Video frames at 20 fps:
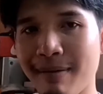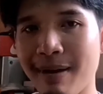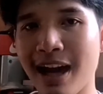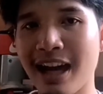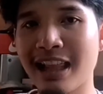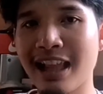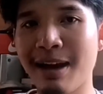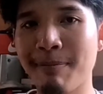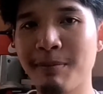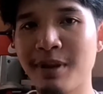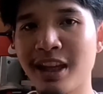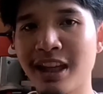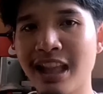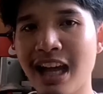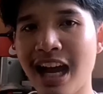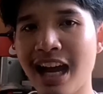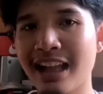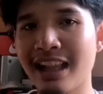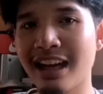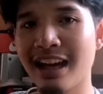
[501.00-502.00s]
ยผ่านแอปนี้
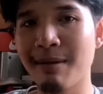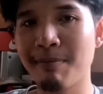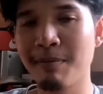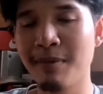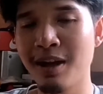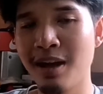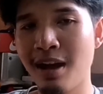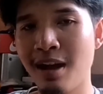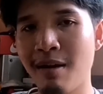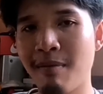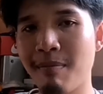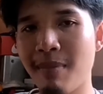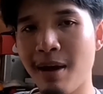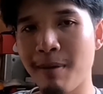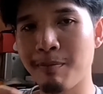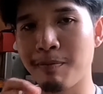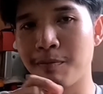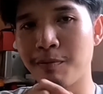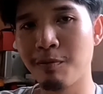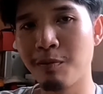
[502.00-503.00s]
ได้นะครับ แบ
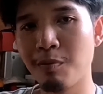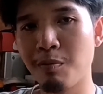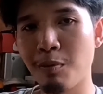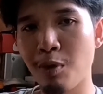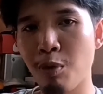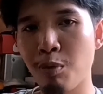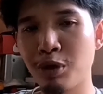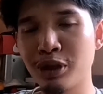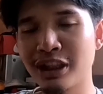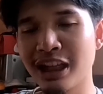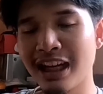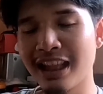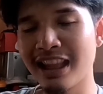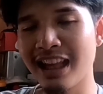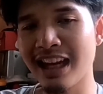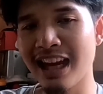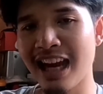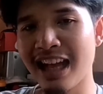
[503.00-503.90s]
บโปรโมชั่นใน